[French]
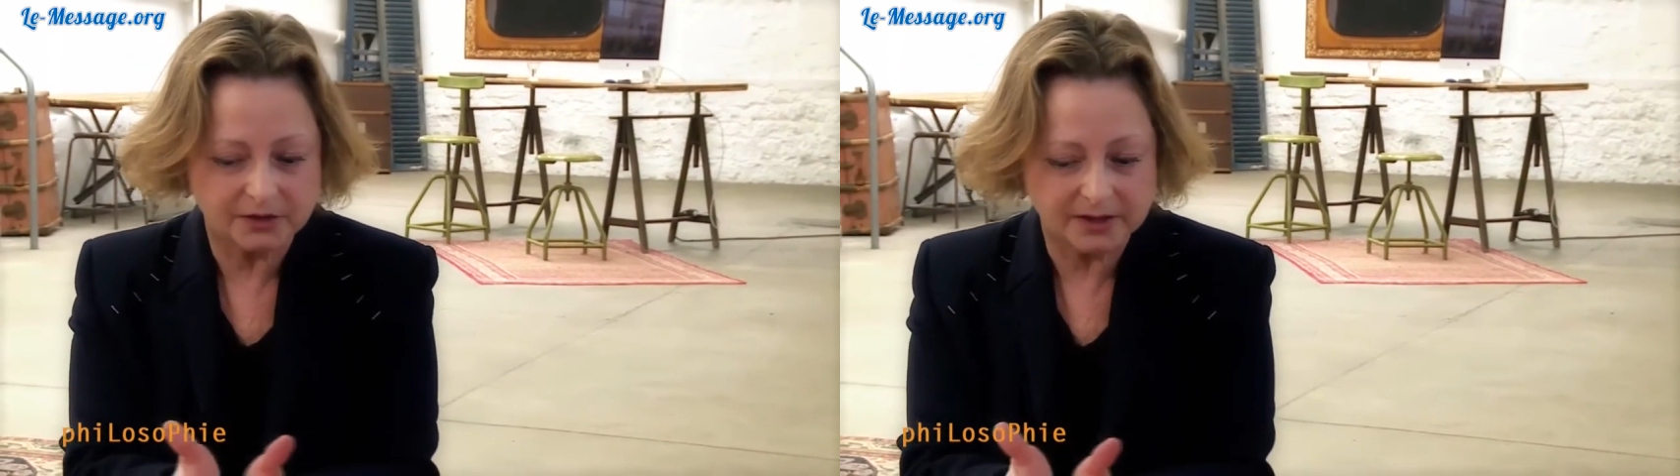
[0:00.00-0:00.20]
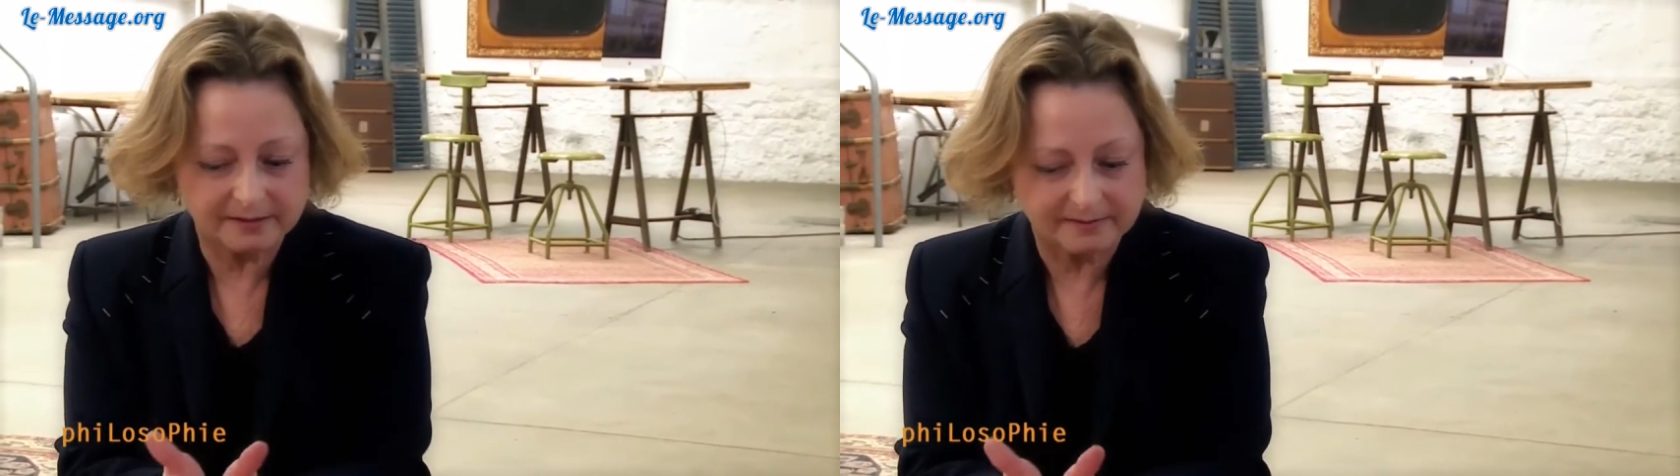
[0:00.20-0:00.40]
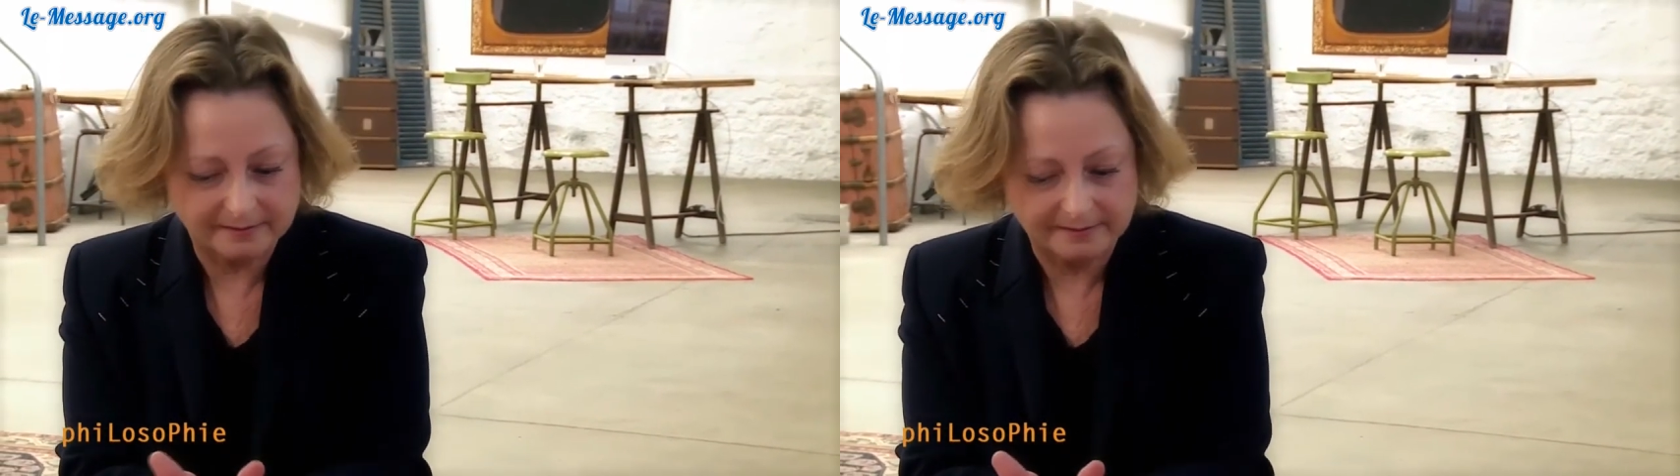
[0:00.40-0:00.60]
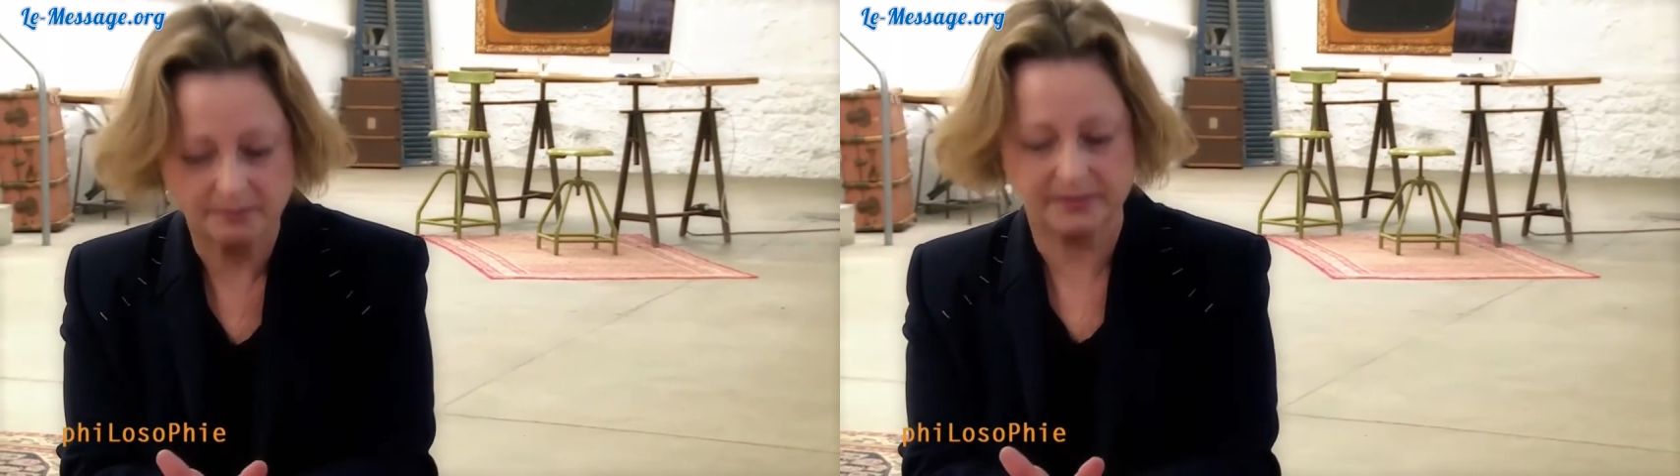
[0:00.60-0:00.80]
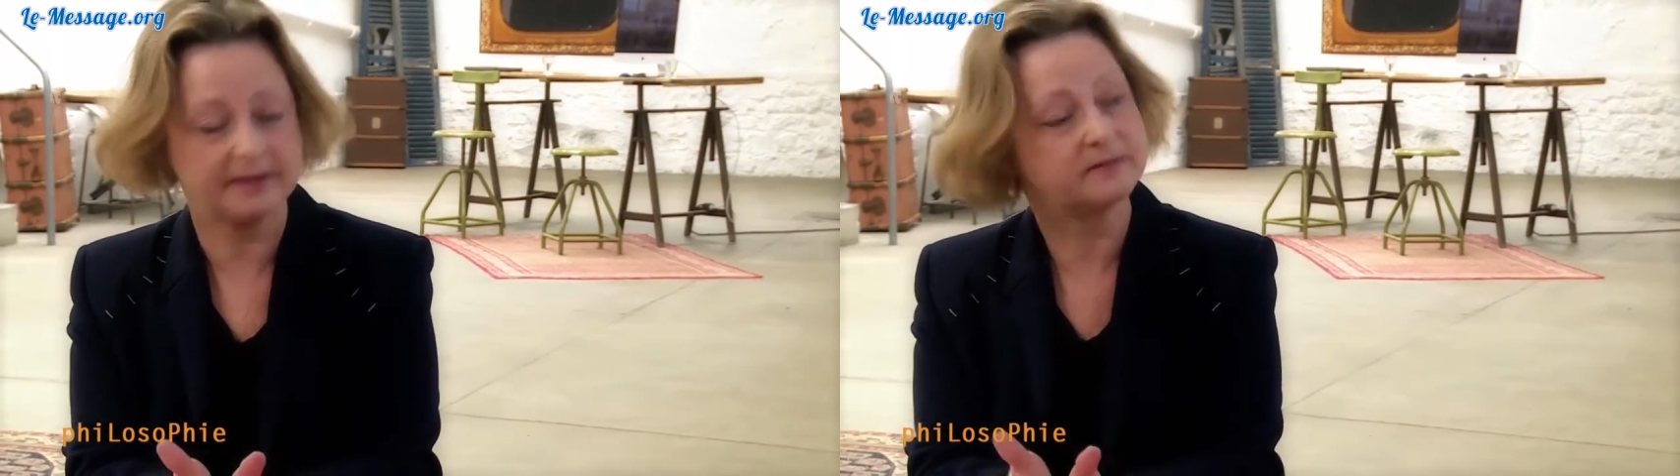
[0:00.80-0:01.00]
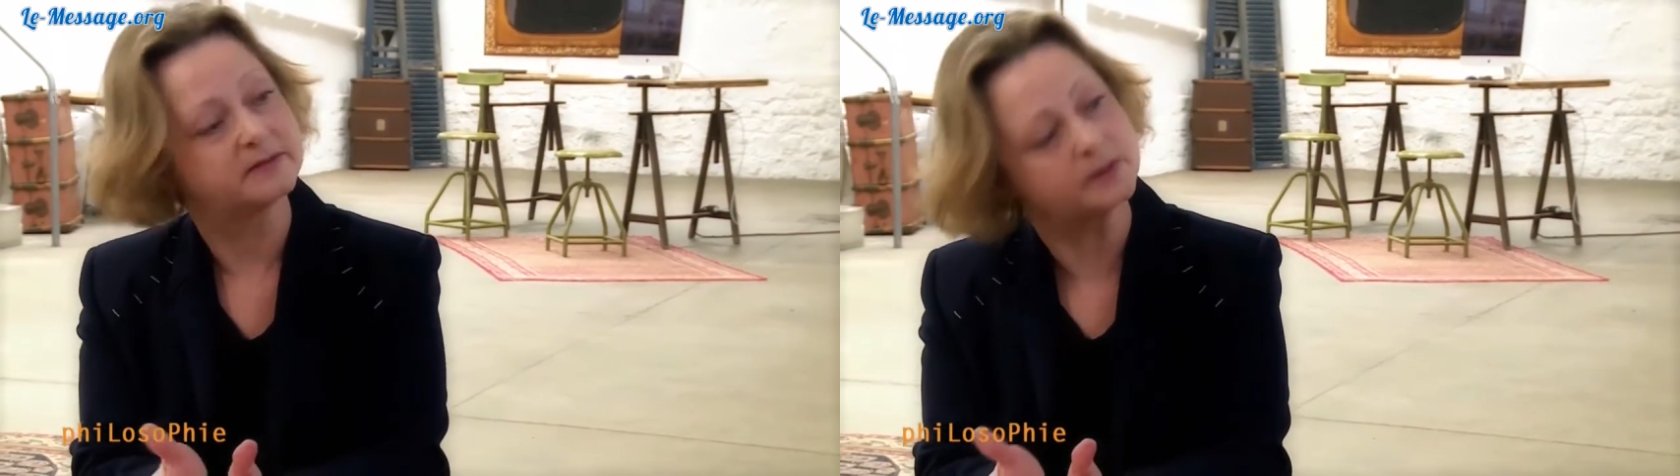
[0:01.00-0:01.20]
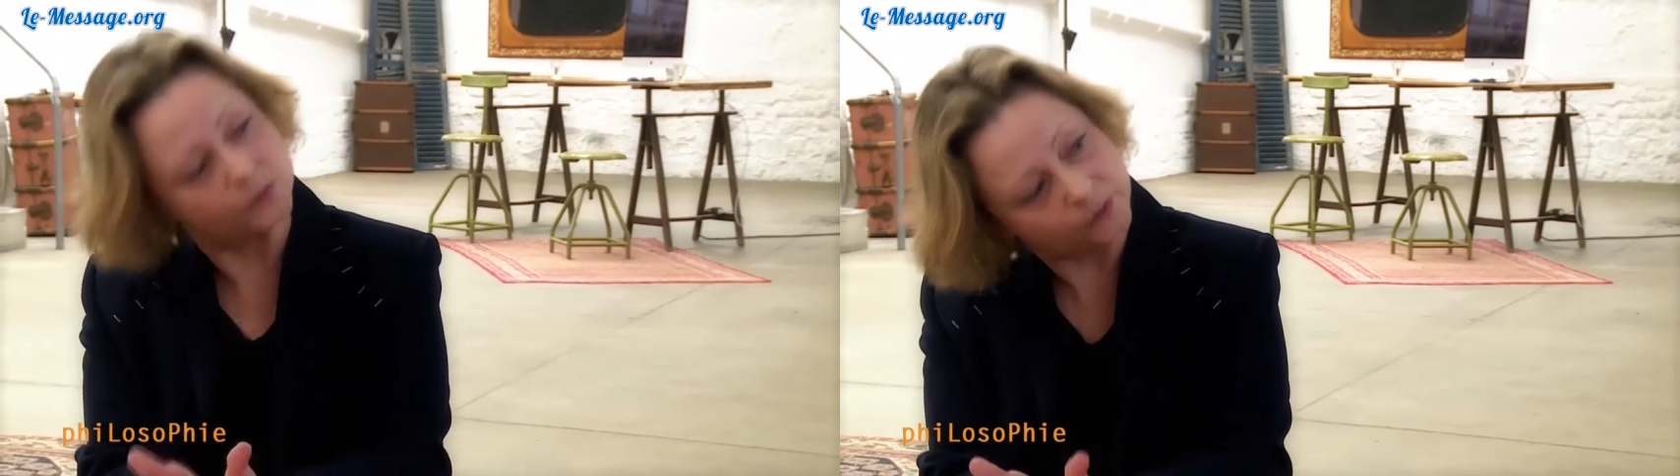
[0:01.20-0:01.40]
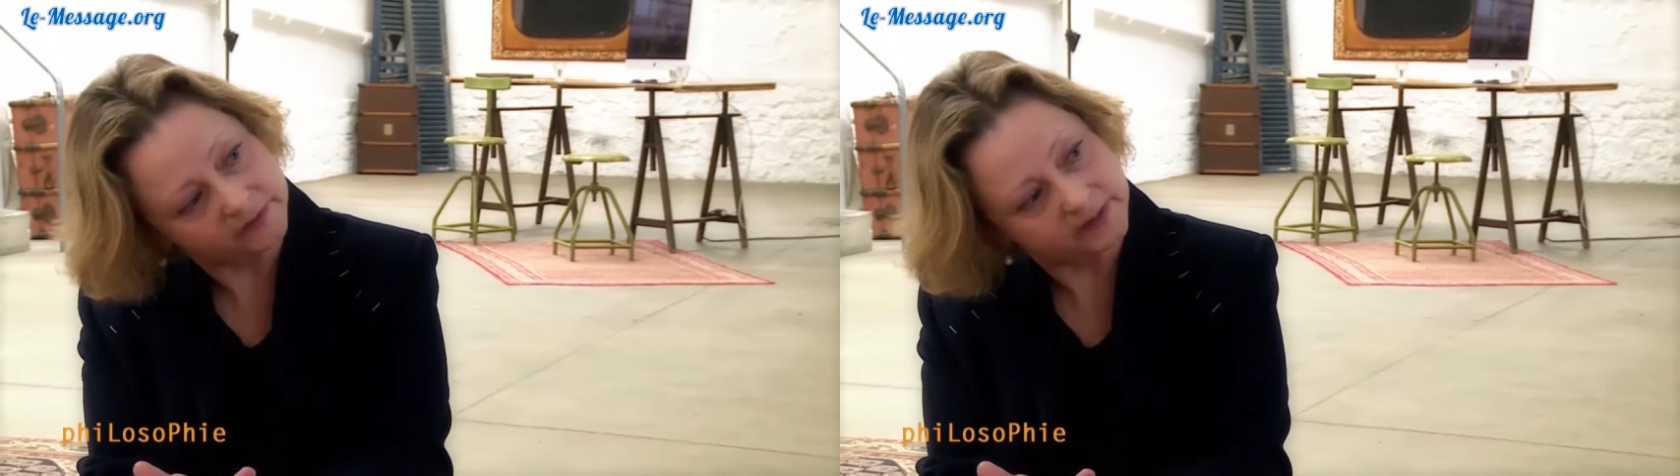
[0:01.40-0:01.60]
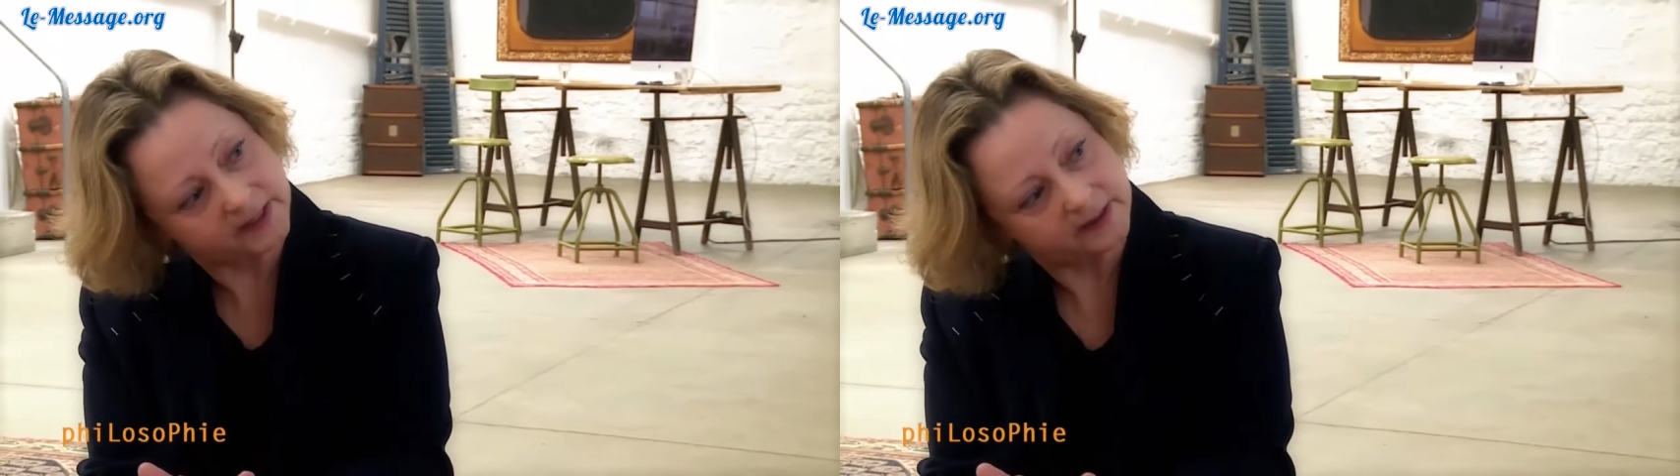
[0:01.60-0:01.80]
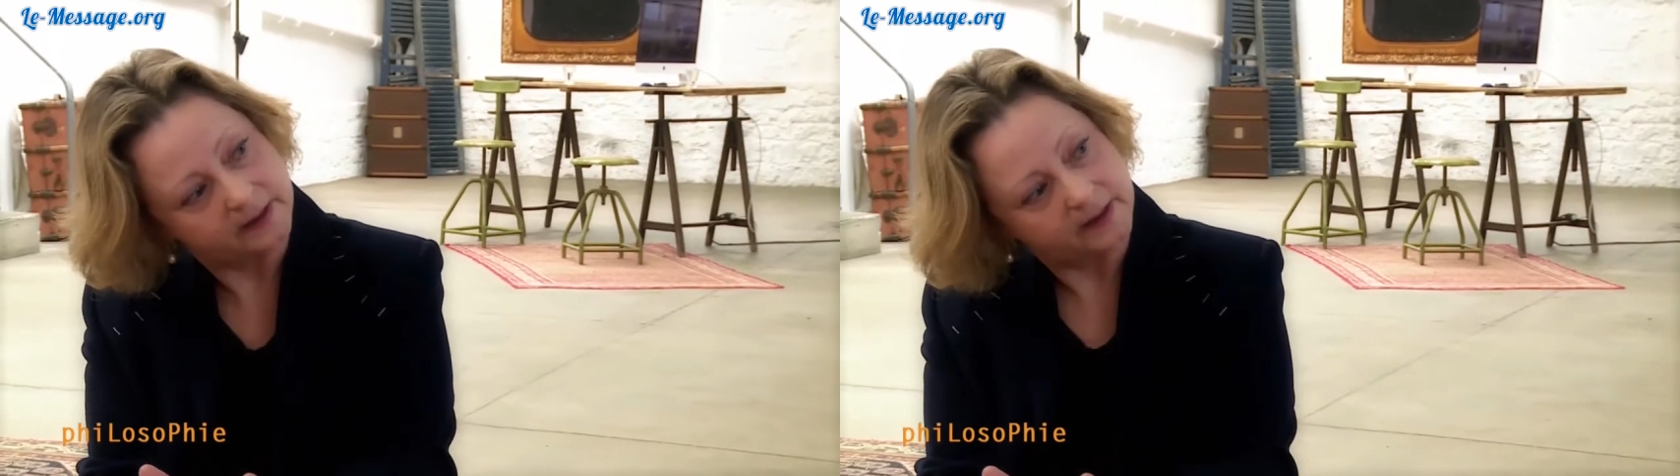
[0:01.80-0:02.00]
j'ai été déplacée, mutée,